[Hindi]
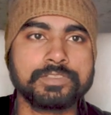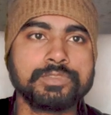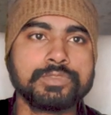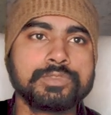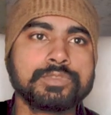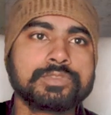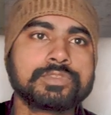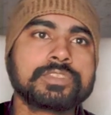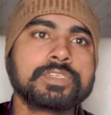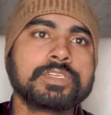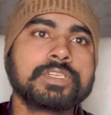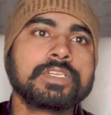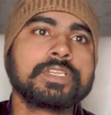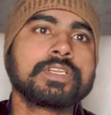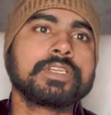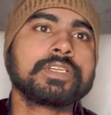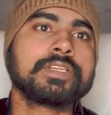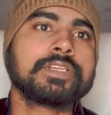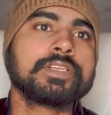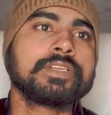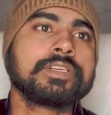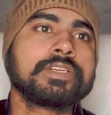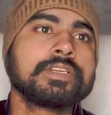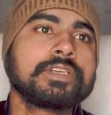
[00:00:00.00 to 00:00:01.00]
यूज़
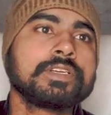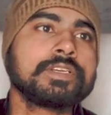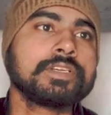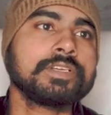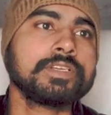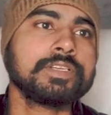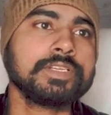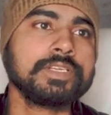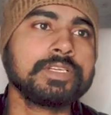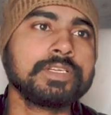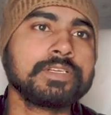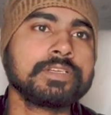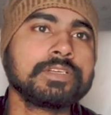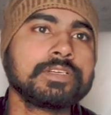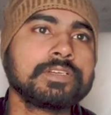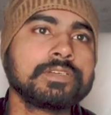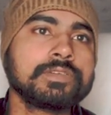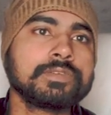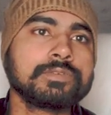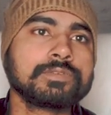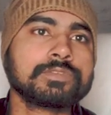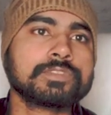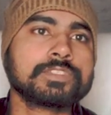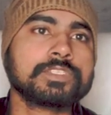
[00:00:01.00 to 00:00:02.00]
करेंगे ठीक है
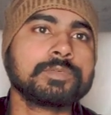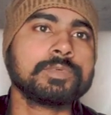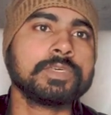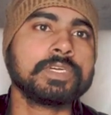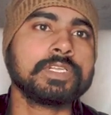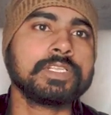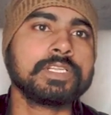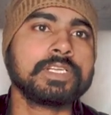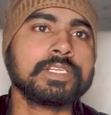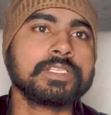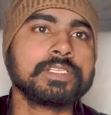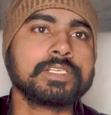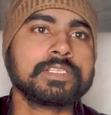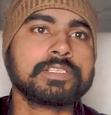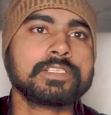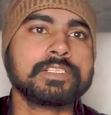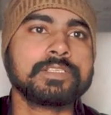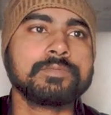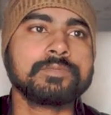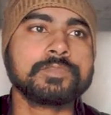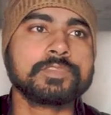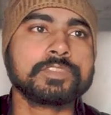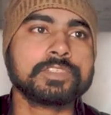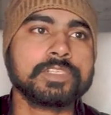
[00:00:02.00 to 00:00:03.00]
उसके बाद आ
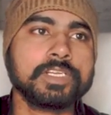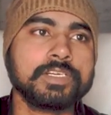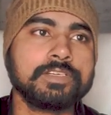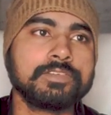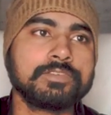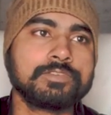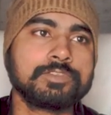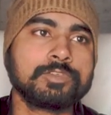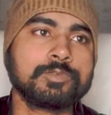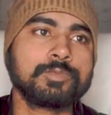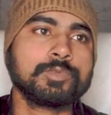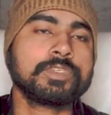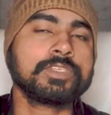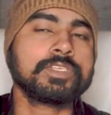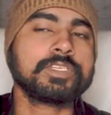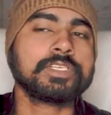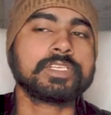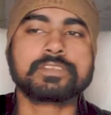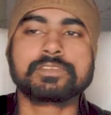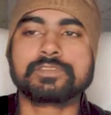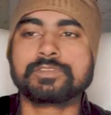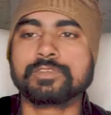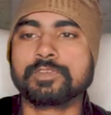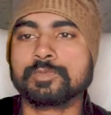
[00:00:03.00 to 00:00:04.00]
जाते हैं हम स्लाइड्स पर
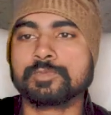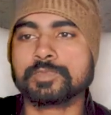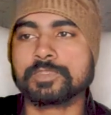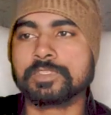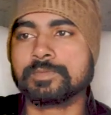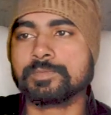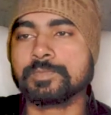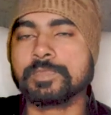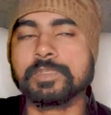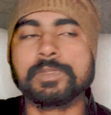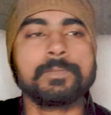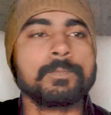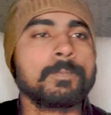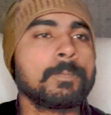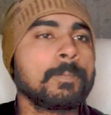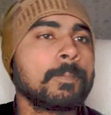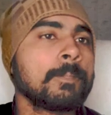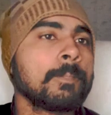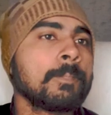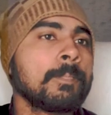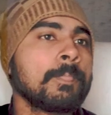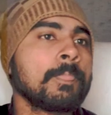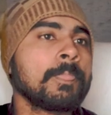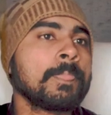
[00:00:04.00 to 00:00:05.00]
नेक्स्ट ऑप्शन पे
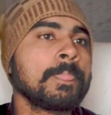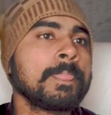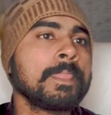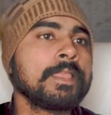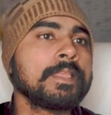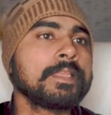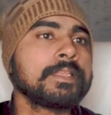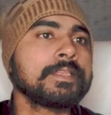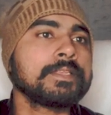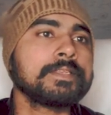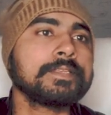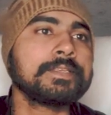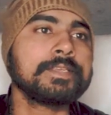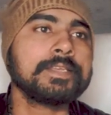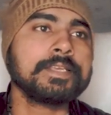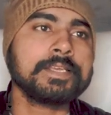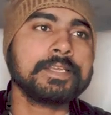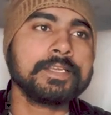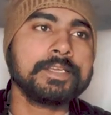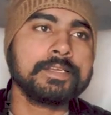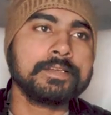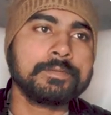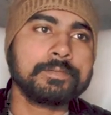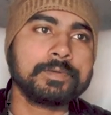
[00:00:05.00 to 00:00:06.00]
ये
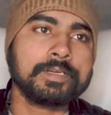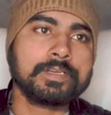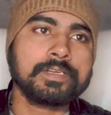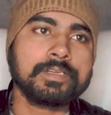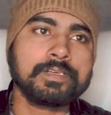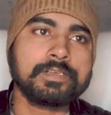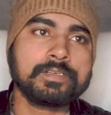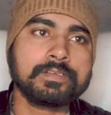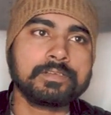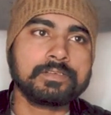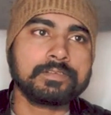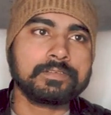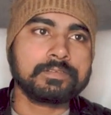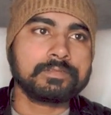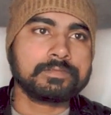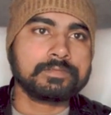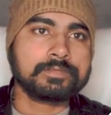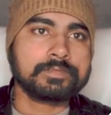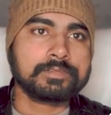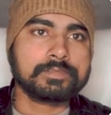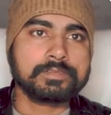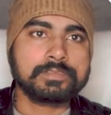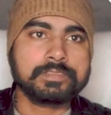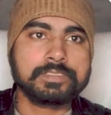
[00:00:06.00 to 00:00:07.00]
है हमारा
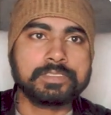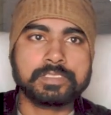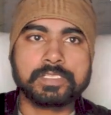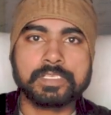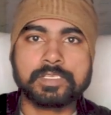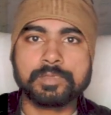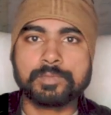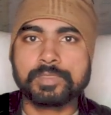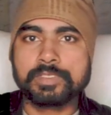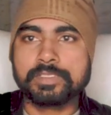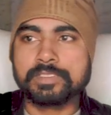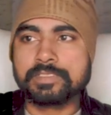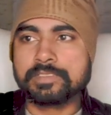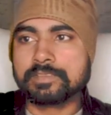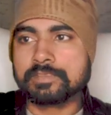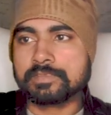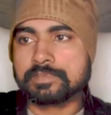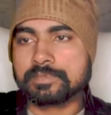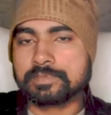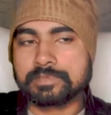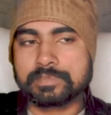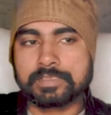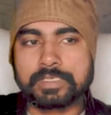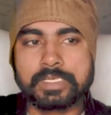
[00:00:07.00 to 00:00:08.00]
जितना भी
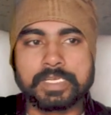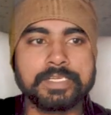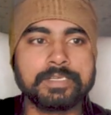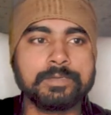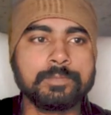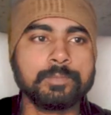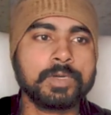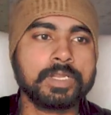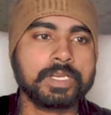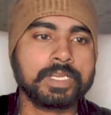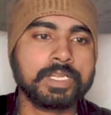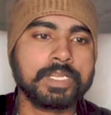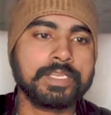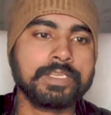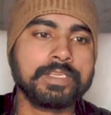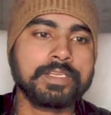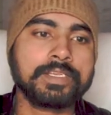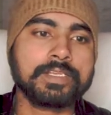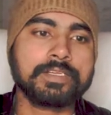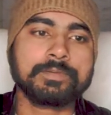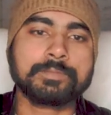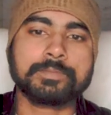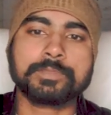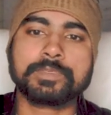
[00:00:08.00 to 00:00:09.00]
स्लाइड बनाई
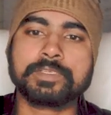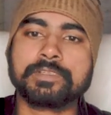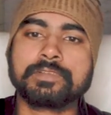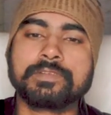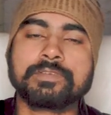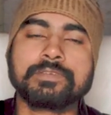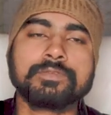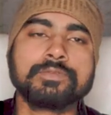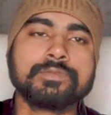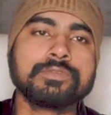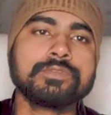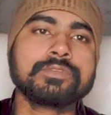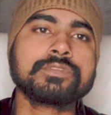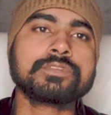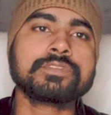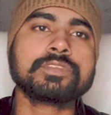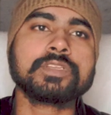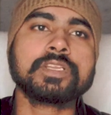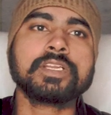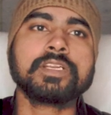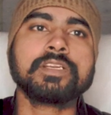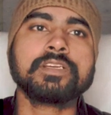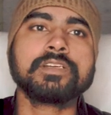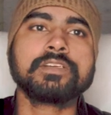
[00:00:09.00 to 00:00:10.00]
है हमने उन
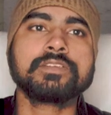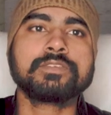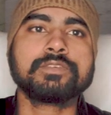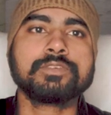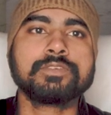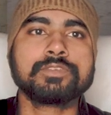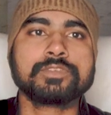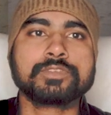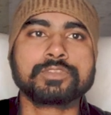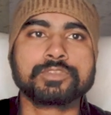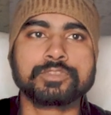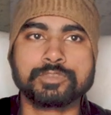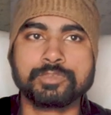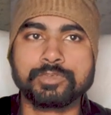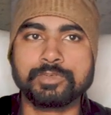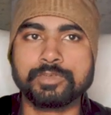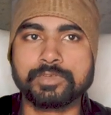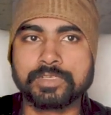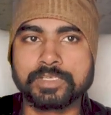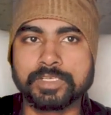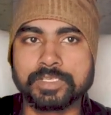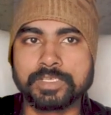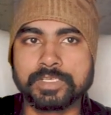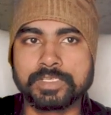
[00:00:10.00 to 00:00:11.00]
स्लाइड को
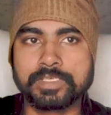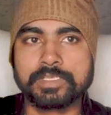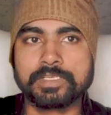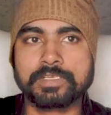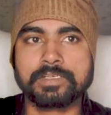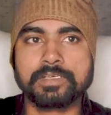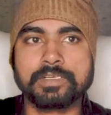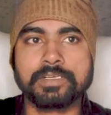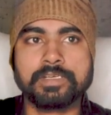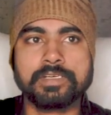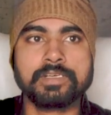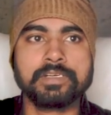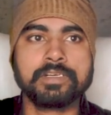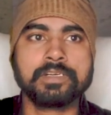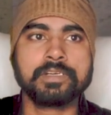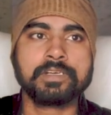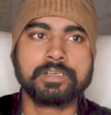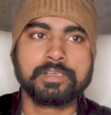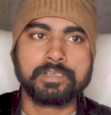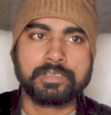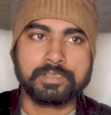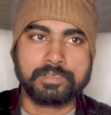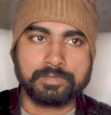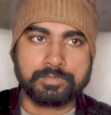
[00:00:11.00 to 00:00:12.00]
शो करने का
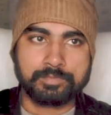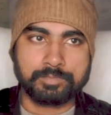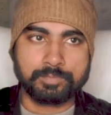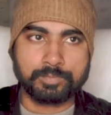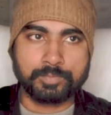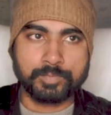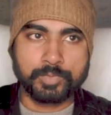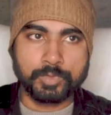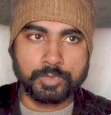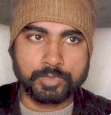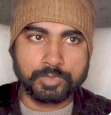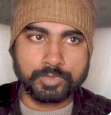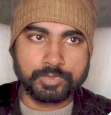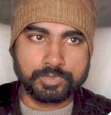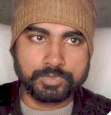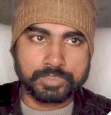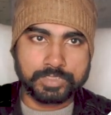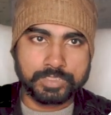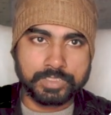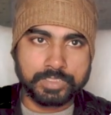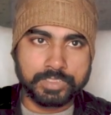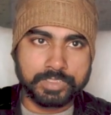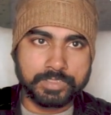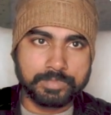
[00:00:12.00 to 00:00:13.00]

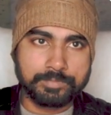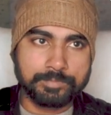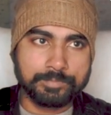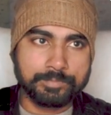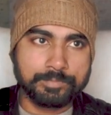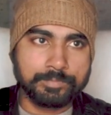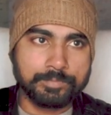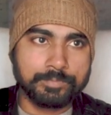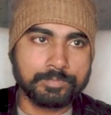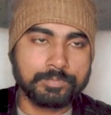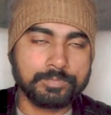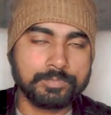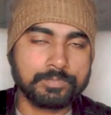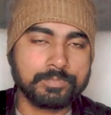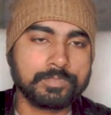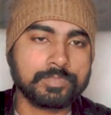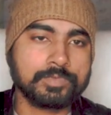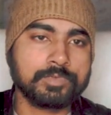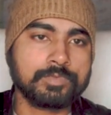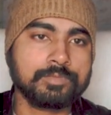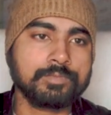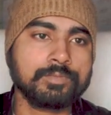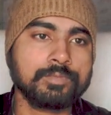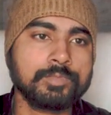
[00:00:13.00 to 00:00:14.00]
बहुत ही
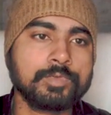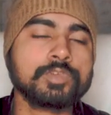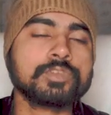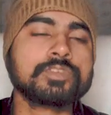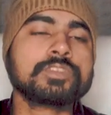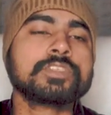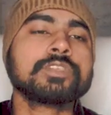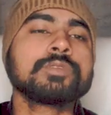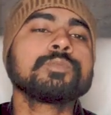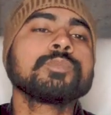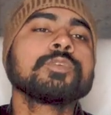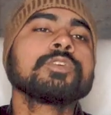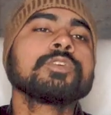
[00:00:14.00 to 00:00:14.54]
मोस्ट